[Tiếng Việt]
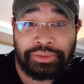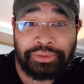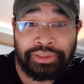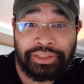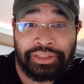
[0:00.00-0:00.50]

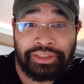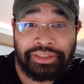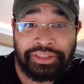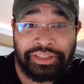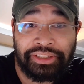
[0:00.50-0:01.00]
đôi
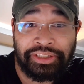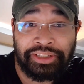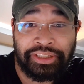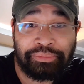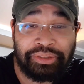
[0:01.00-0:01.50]
khi
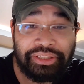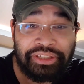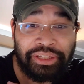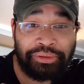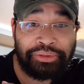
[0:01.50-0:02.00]
khi
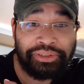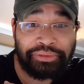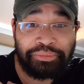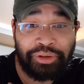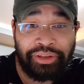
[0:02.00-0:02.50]
mình hiểu
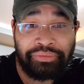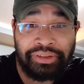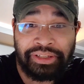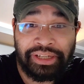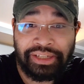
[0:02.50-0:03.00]
được một cái
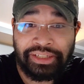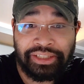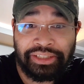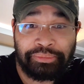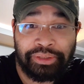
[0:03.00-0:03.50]
phía cạnh
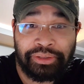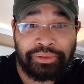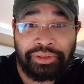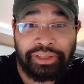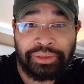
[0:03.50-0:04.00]
đó, thì mình
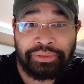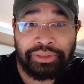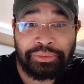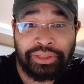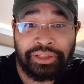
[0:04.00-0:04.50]
không có hiểu
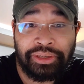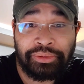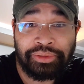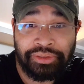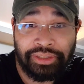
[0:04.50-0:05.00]
được nguyên cái
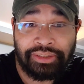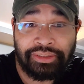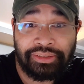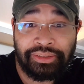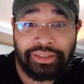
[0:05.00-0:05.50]
câu chuyện
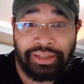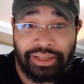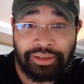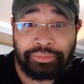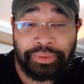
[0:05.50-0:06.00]
như thế
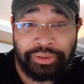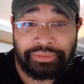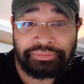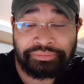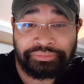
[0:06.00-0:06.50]
nào biết
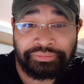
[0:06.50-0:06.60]
không